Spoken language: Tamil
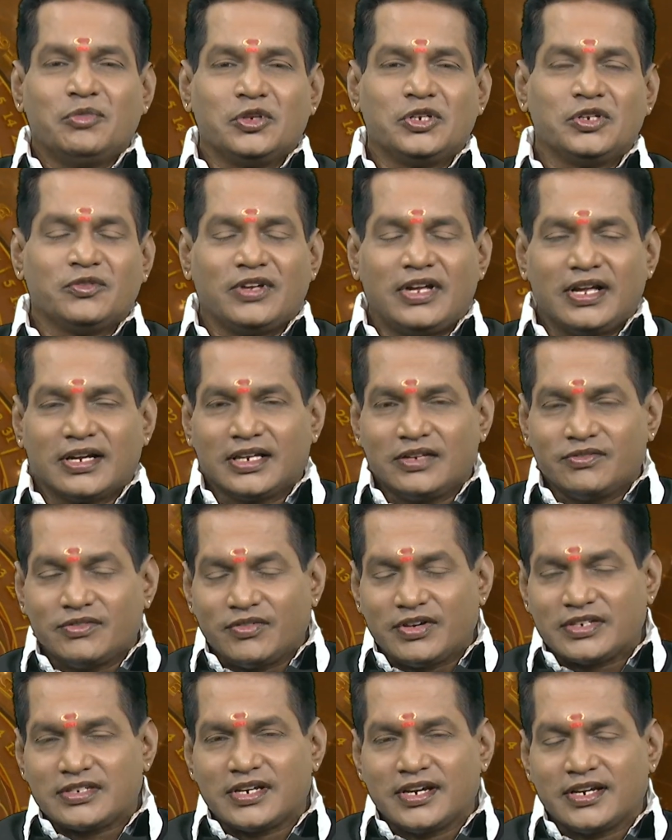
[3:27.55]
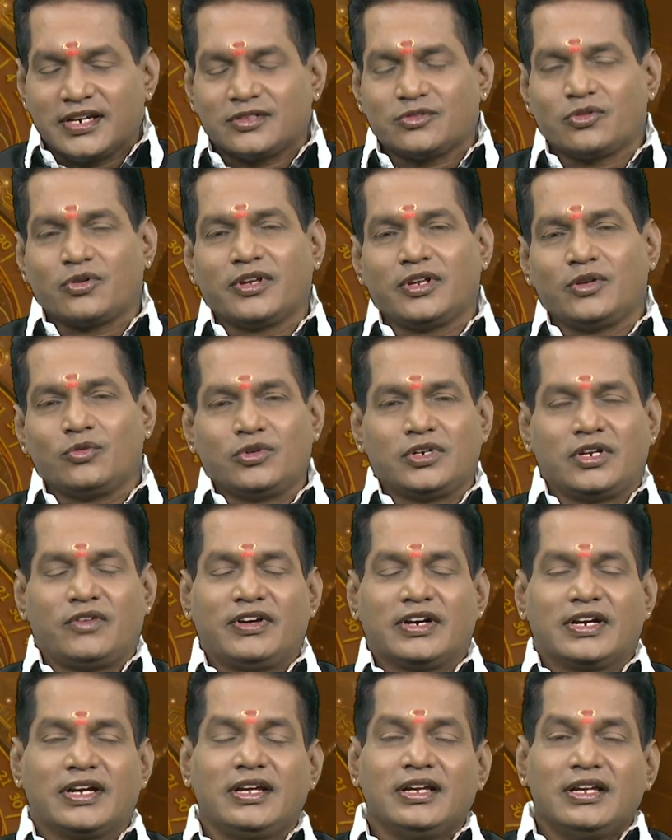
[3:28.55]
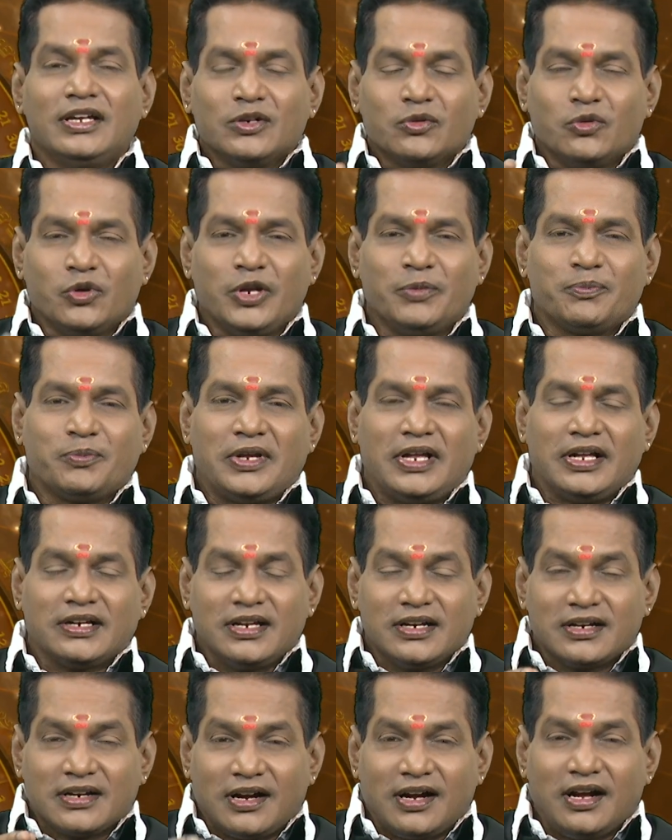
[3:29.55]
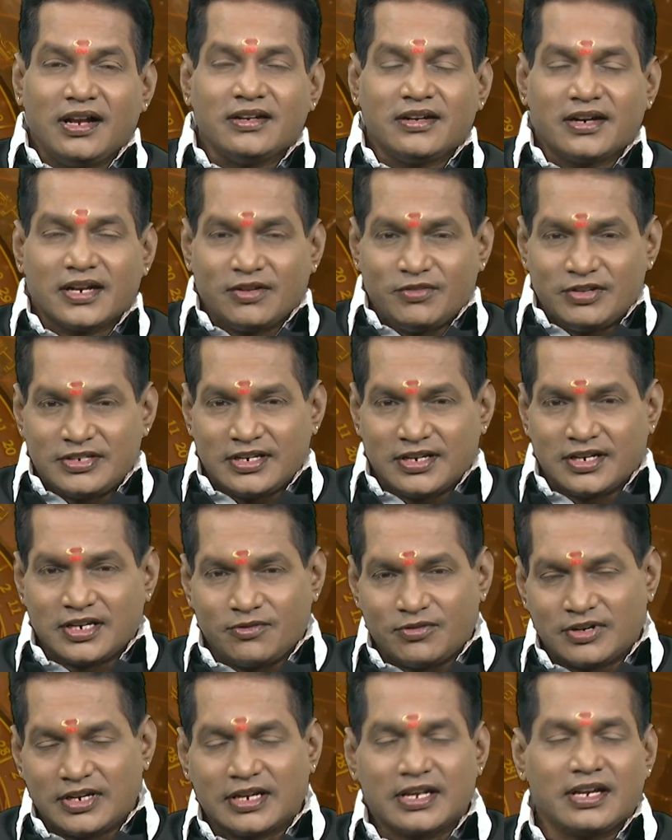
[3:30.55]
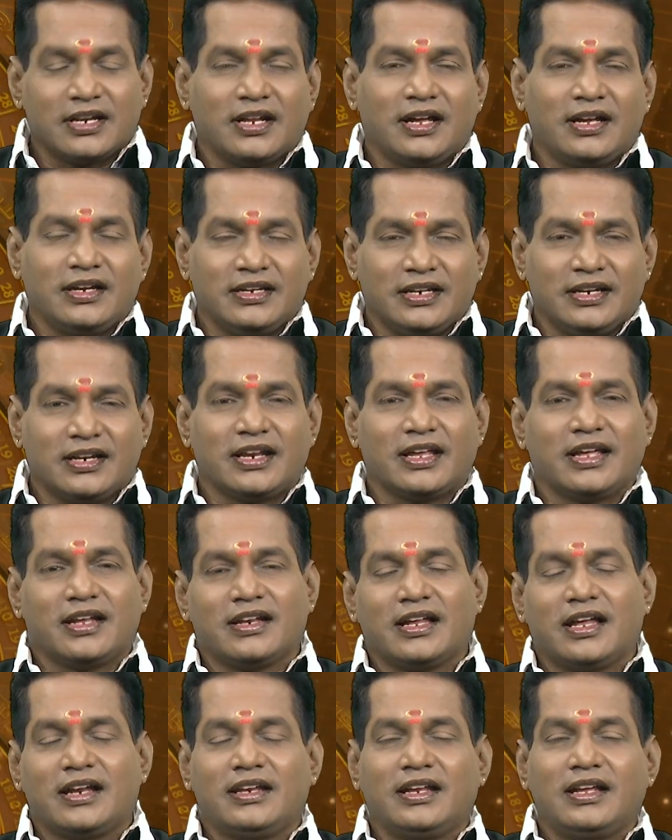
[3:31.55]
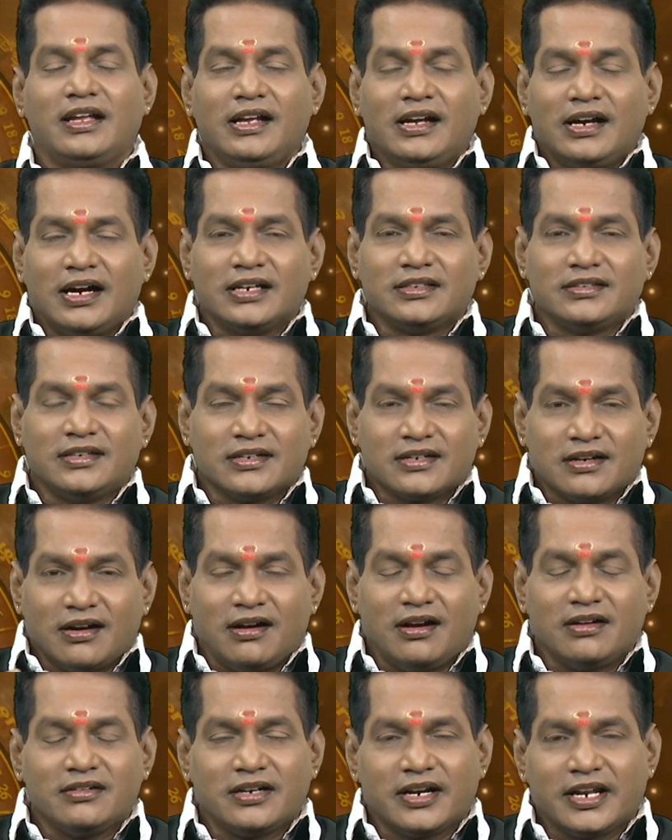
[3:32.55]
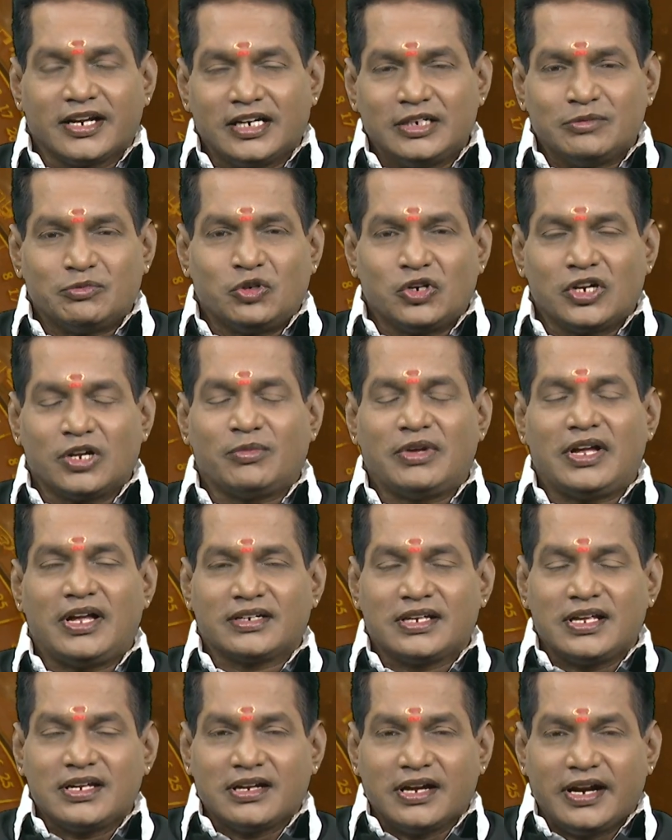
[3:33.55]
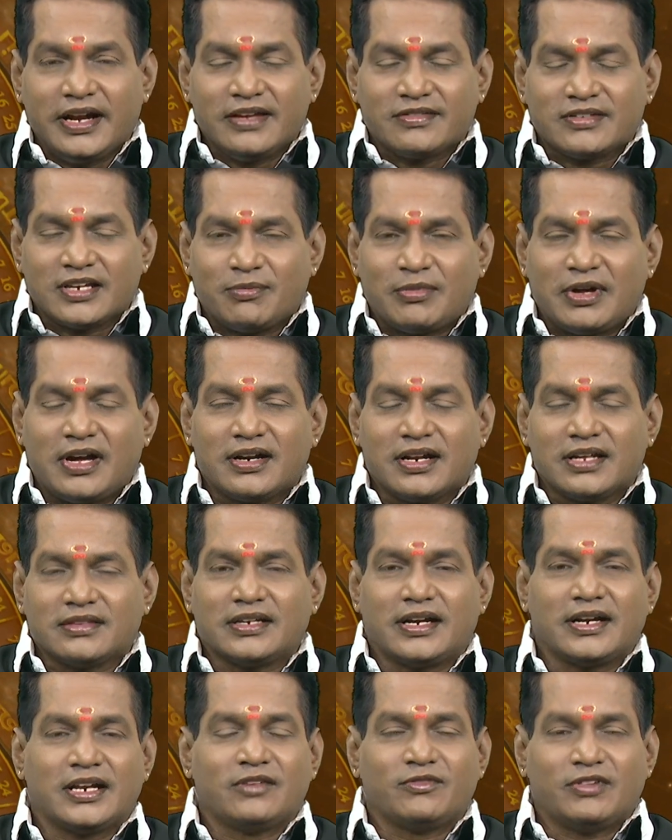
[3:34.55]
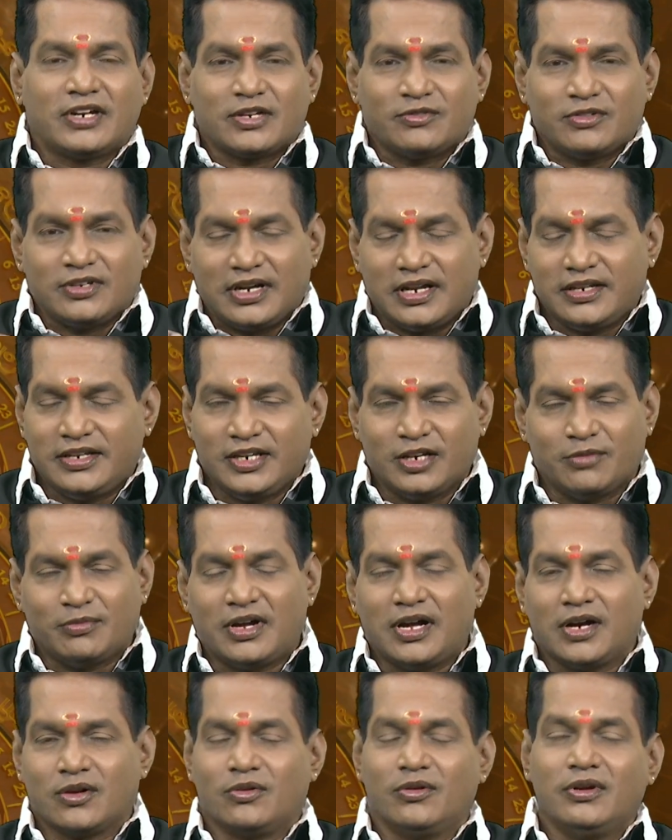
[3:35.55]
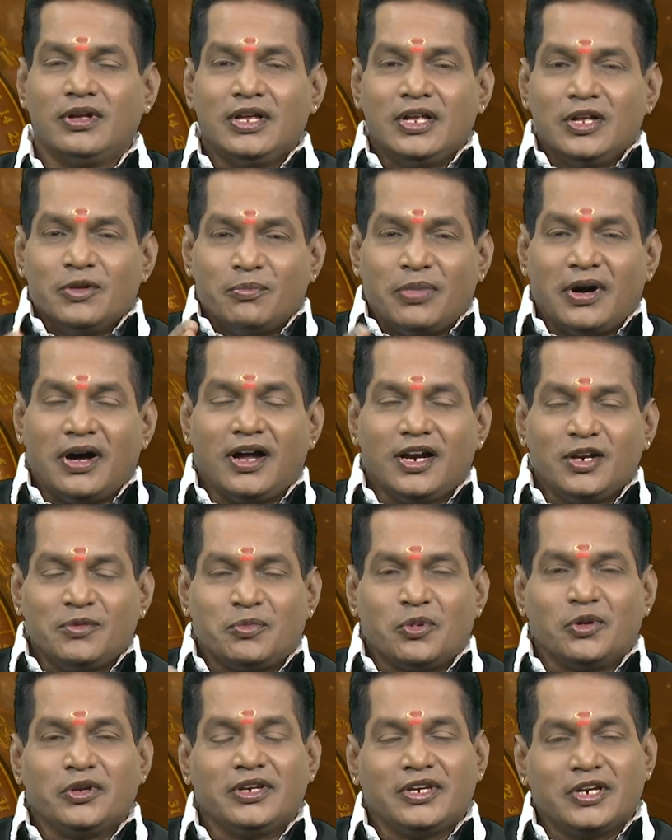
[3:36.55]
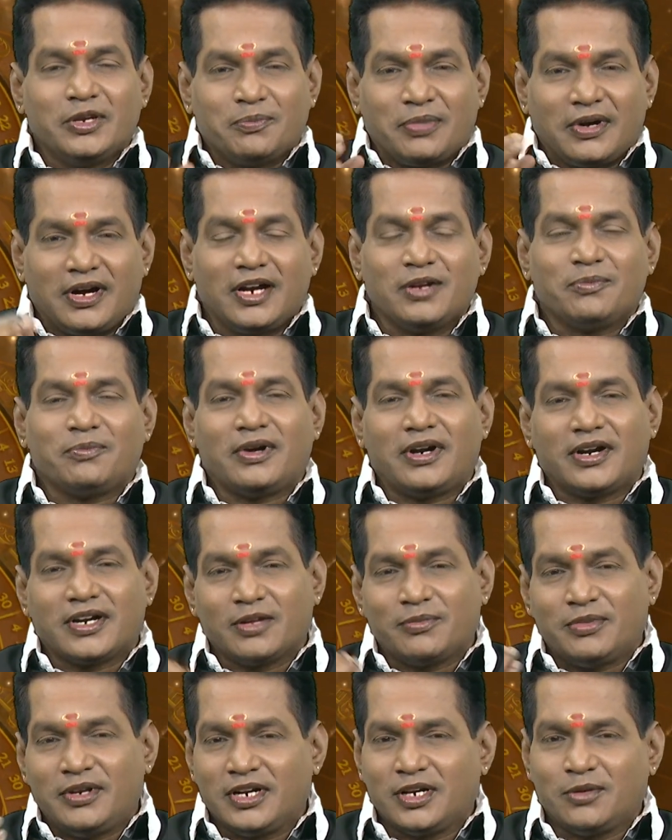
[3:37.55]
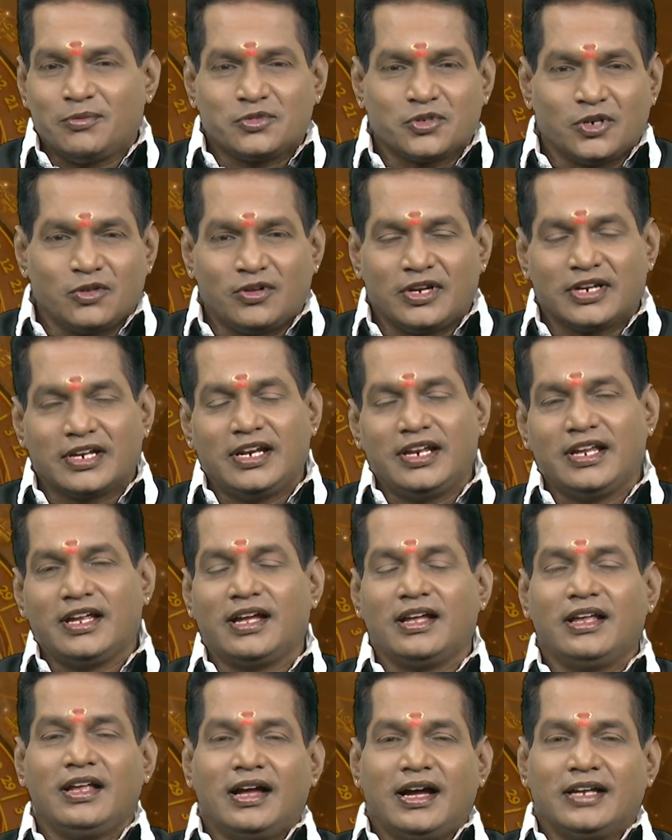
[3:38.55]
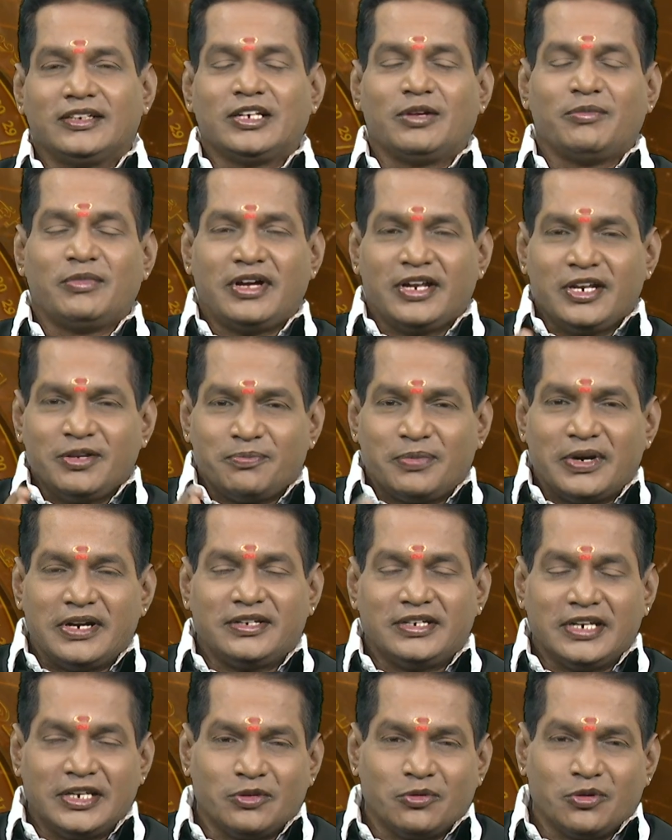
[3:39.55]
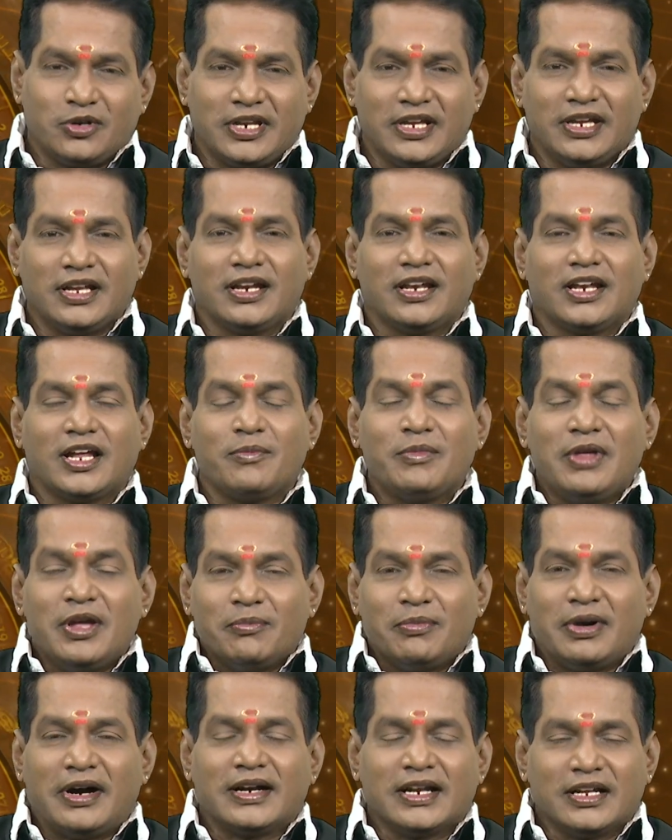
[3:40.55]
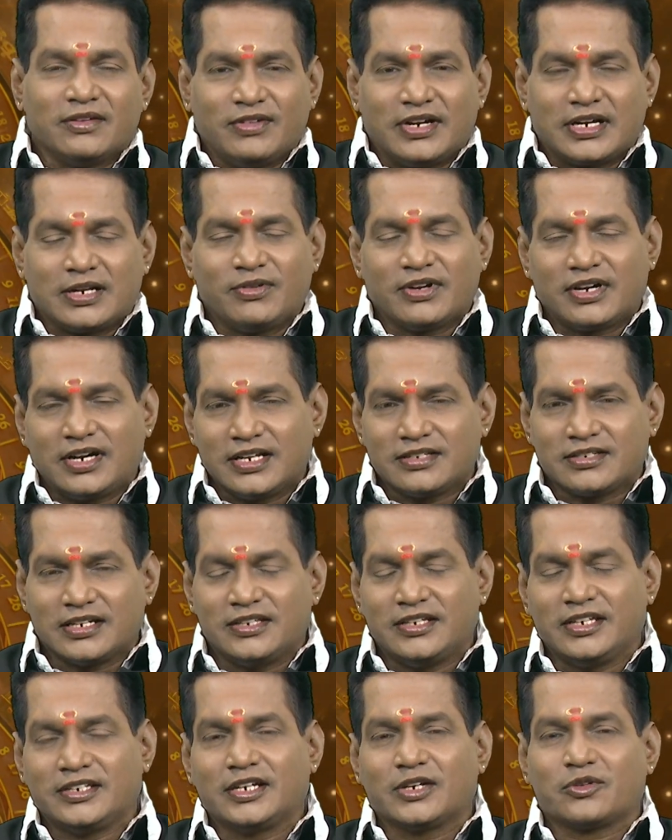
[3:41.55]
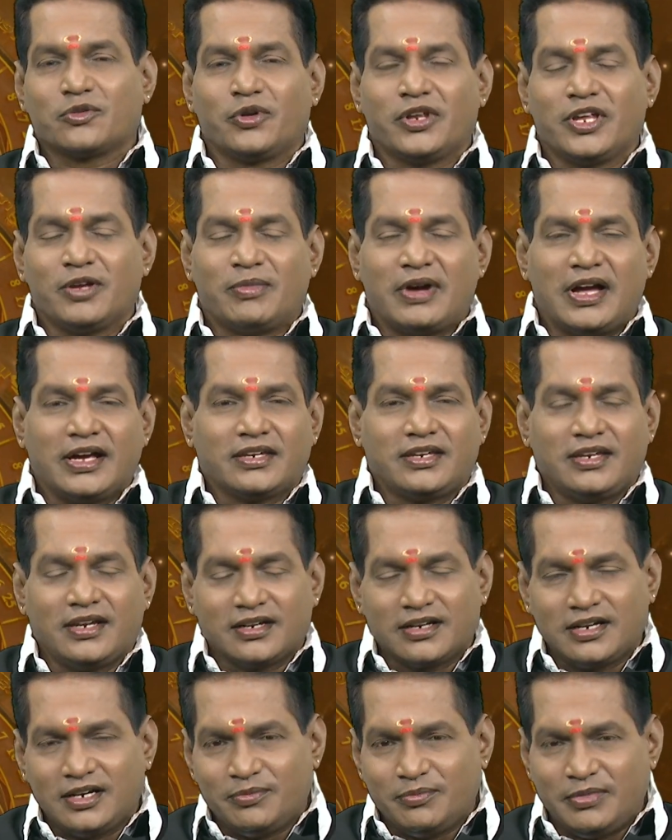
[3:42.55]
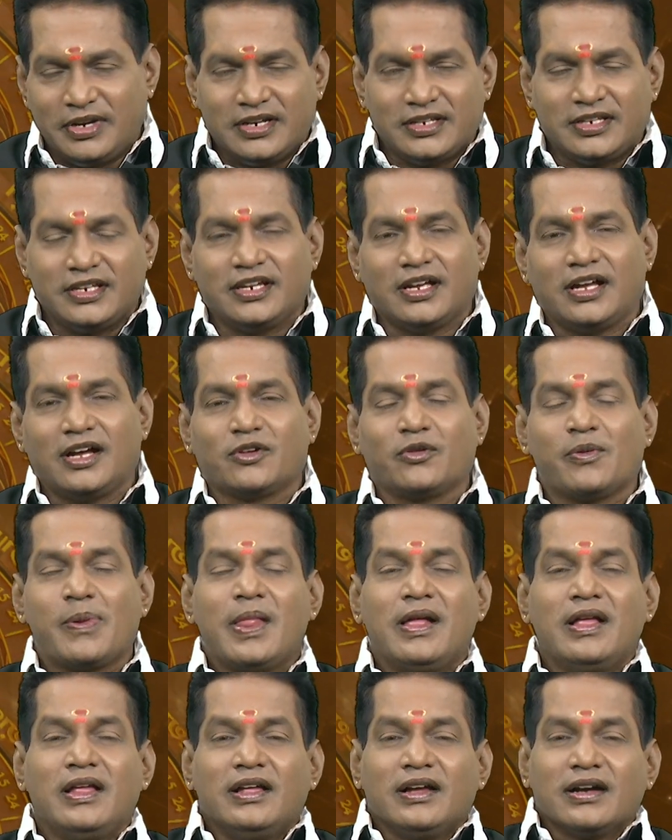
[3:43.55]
பொதுவாக விவசாயத்துறையில் உள்ளவங்க குறிப்பாக கால்நடை கால்நடை வச்சுருக்கிறவங்களுக்கெல்லாம் இன்றைய நாளில் அந்த கால்நடைகள் மூலமாக கணிசமான தன வரவு அதிகமாகும் பால் பொங்கி பால் பானை பெருகும் சொல்லுவாங்க இல்லையா அந்த மாதிரி பட்டி தொட்டி எல்லாம் பண வரவுகளை சந்திக்கக்கூடிய பாக்கியங்கள் மிகுதியாகும்